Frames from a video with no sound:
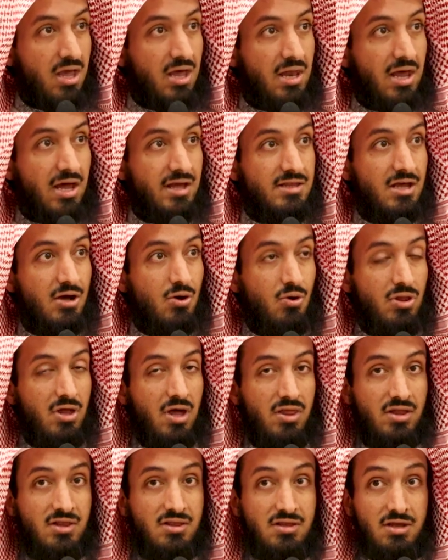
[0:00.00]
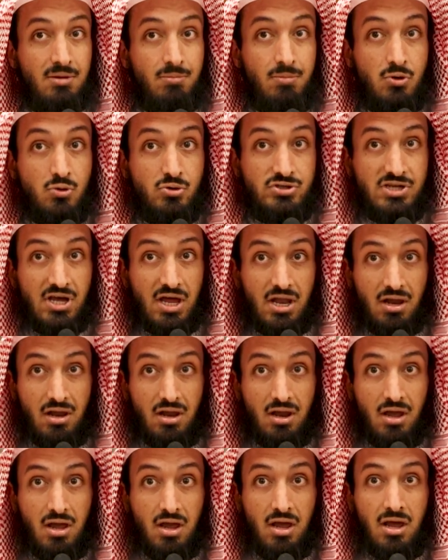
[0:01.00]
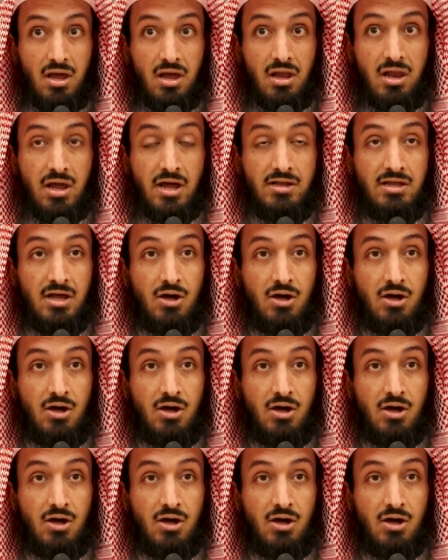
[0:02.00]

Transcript: لا تاخذ هذا الدين بهزال لا